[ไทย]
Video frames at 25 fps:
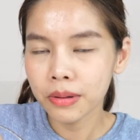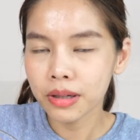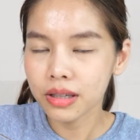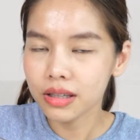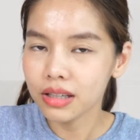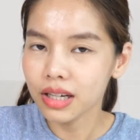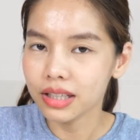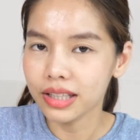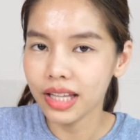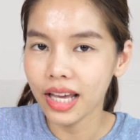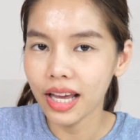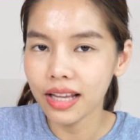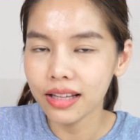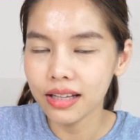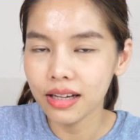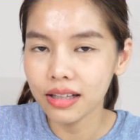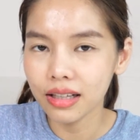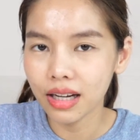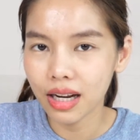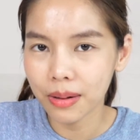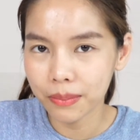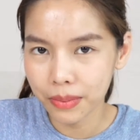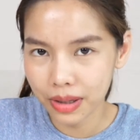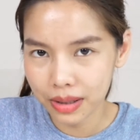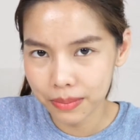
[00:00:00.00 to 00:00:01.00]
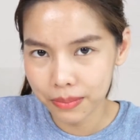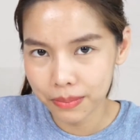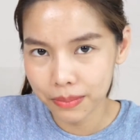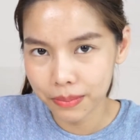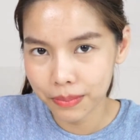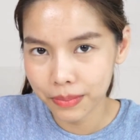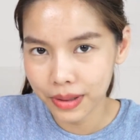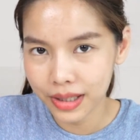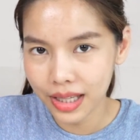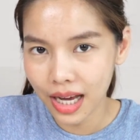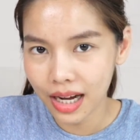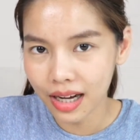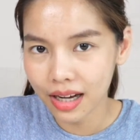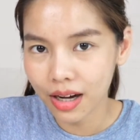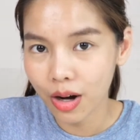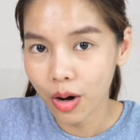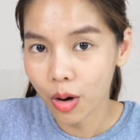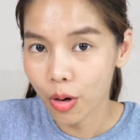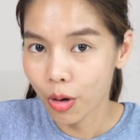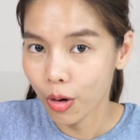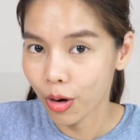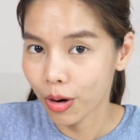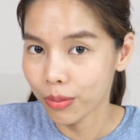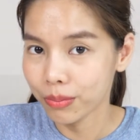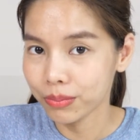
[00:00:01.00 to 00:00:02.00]
มะเขือเทศเยอะแต่ทำไมไม่ยักกระ
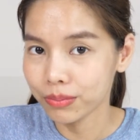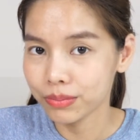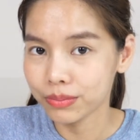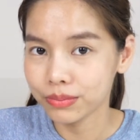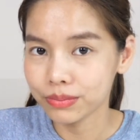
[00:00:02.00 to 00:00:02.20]
หอม